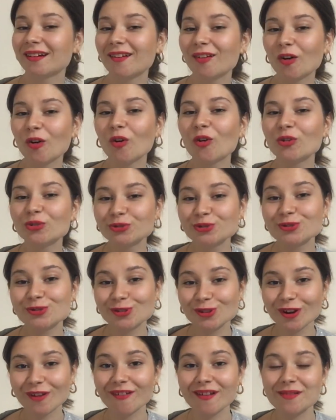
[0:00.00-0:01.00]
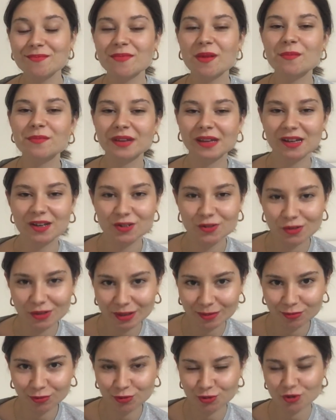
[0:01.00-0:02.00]
daha o 30 kilo vermem
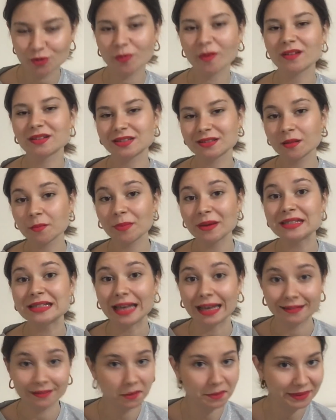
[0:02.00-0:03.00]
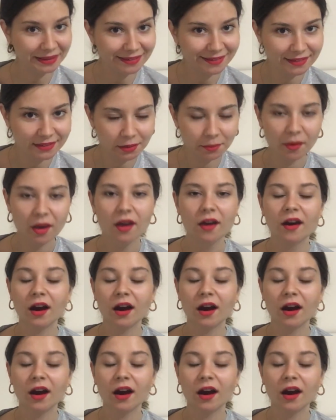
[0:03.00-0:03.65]
gerekiyor gibi düşünüp aslında pes edebilirdim.